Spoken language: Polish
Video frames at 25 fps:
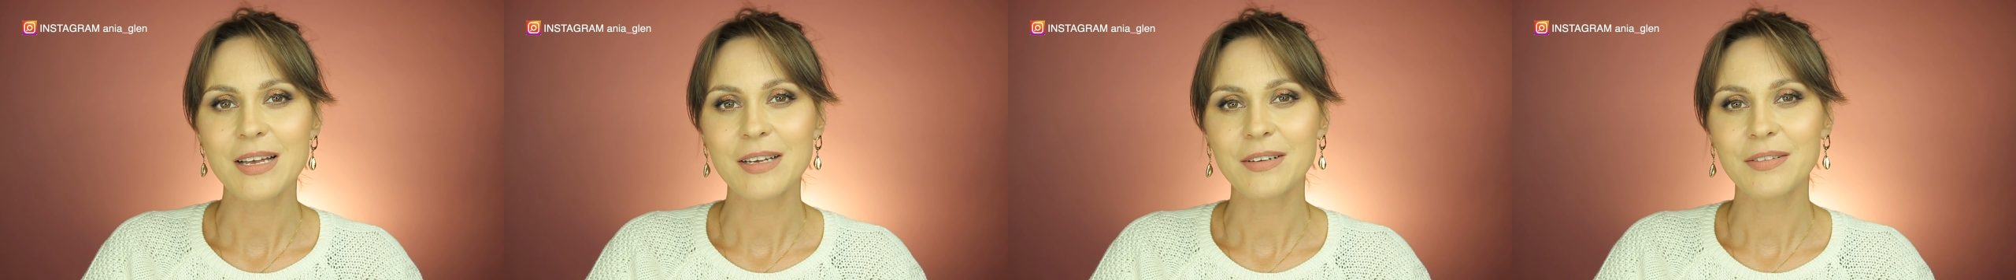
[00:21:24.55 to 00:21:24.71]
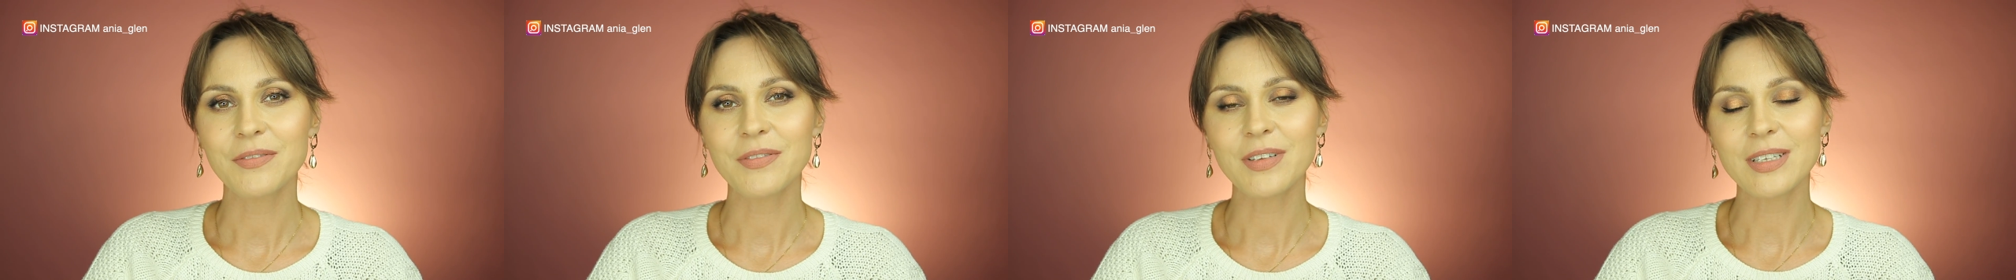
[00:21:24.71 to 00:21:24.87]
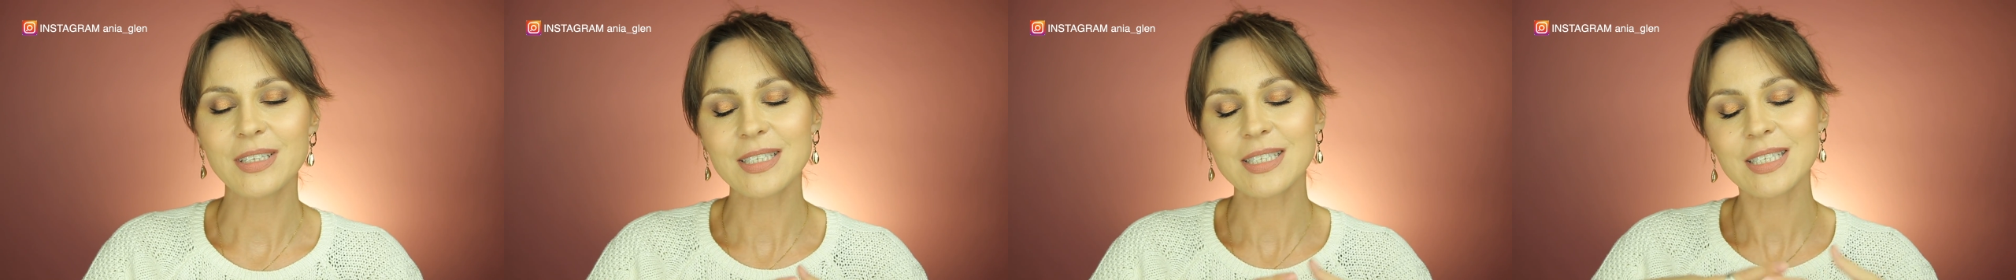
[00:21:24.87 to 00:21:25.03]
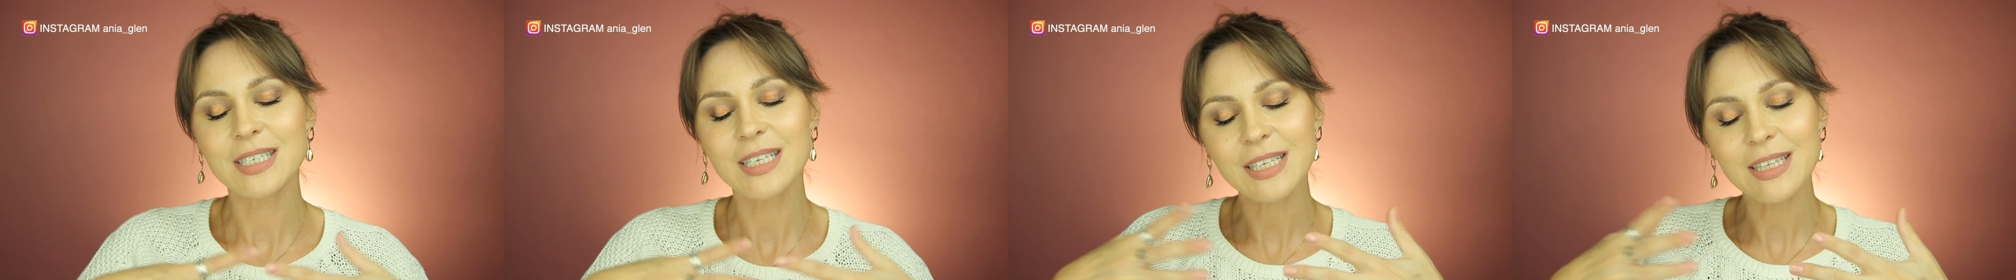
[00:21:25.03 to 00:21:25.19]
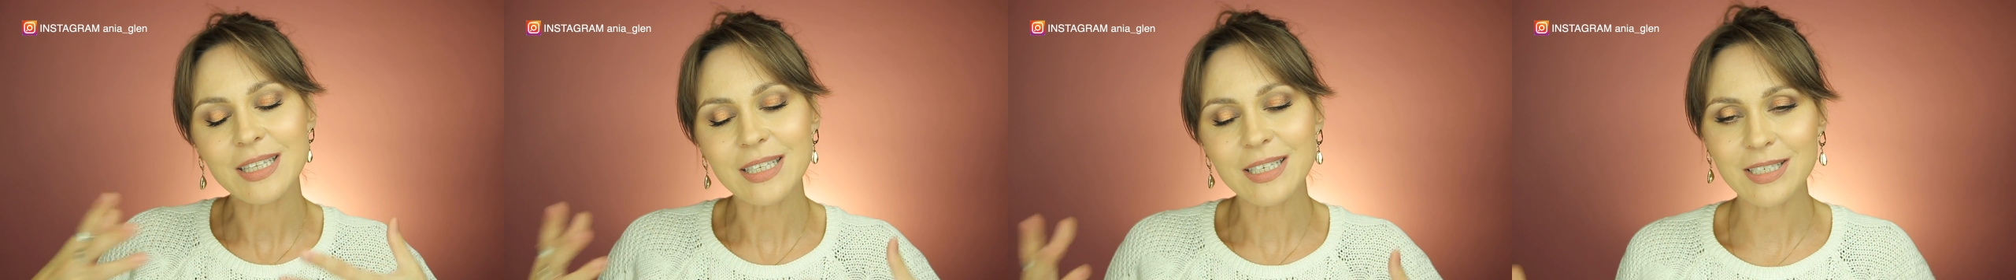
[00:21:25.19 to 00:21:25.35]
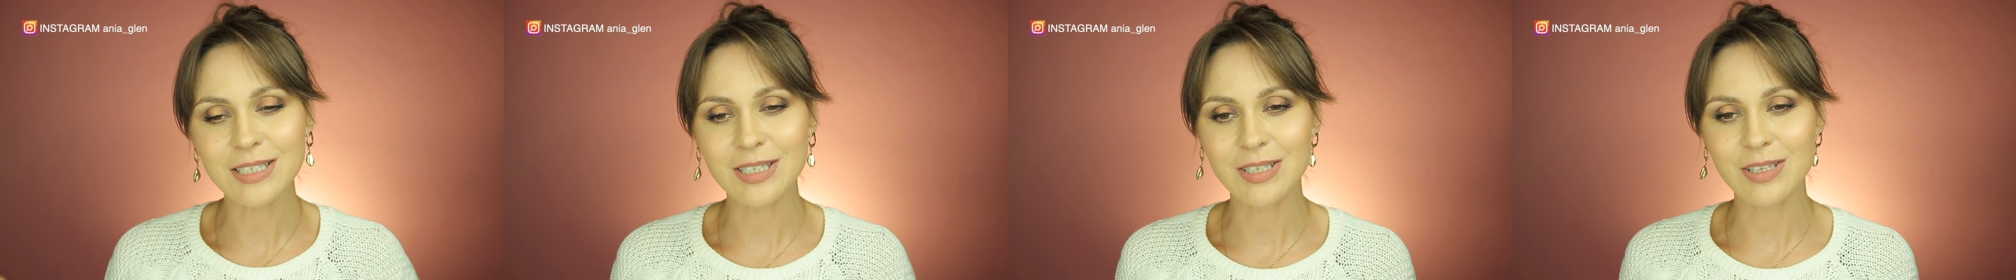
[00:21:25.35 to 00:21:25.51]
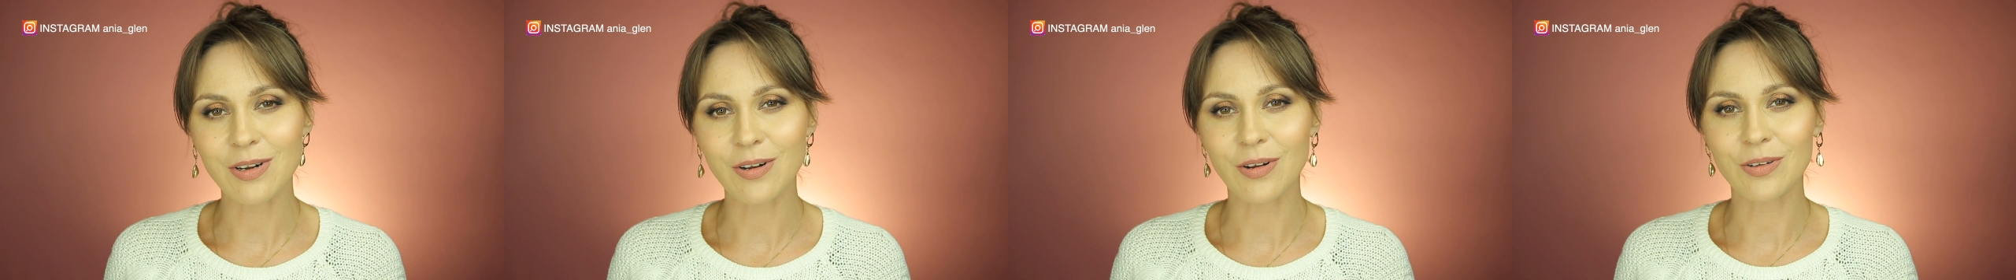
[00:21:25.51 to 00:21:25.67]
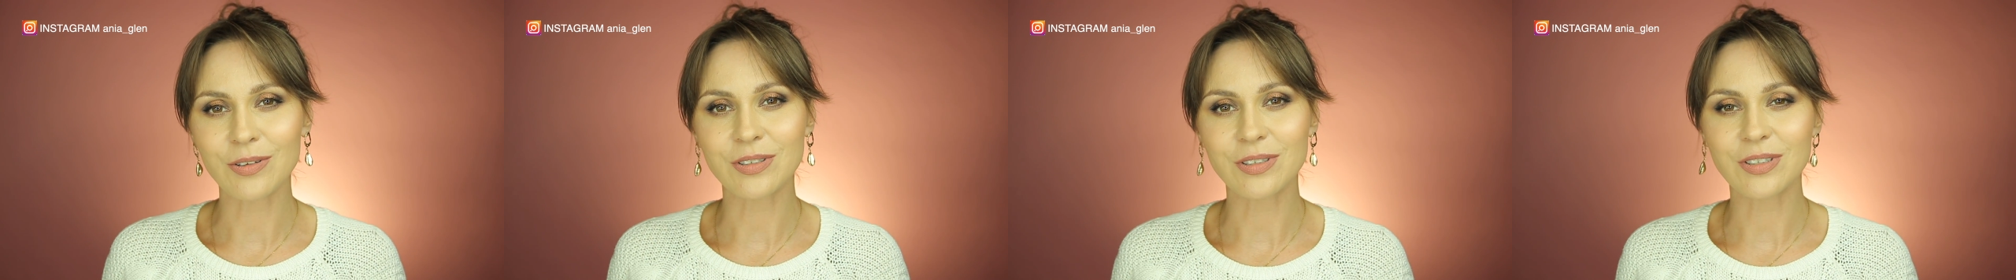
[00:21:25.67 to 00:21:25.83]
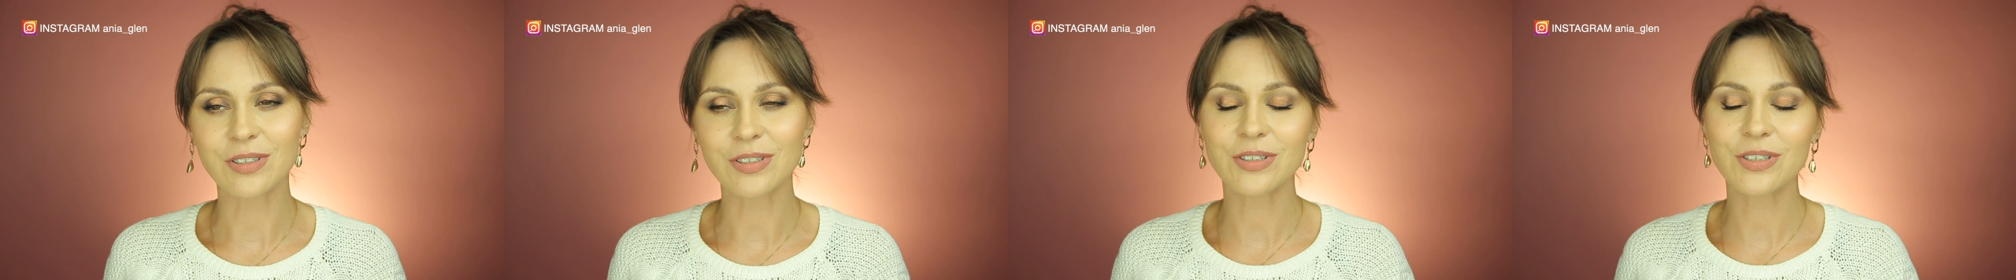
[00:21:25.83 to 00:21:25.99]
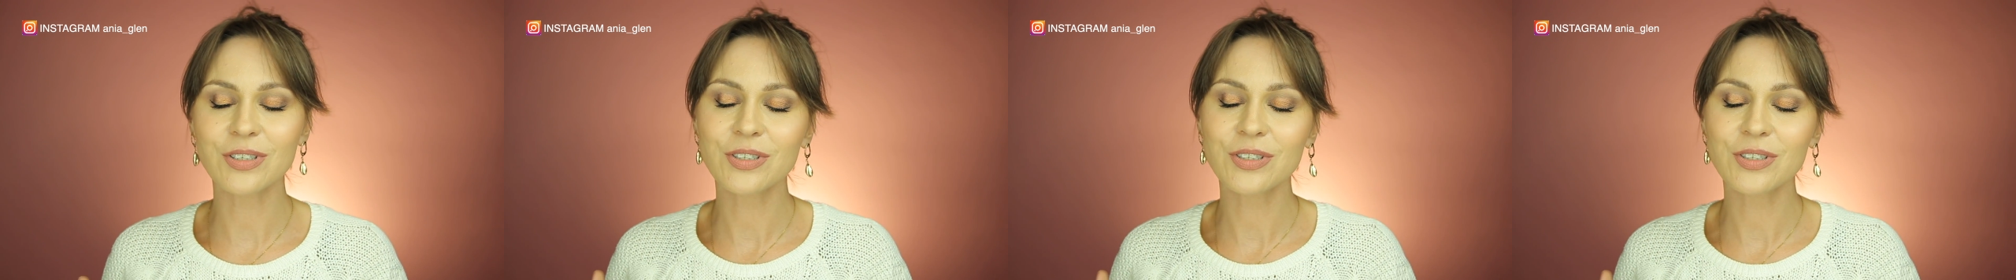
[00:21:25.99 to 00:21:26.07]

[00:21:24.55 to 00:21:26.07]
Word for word: Więc z jednej strony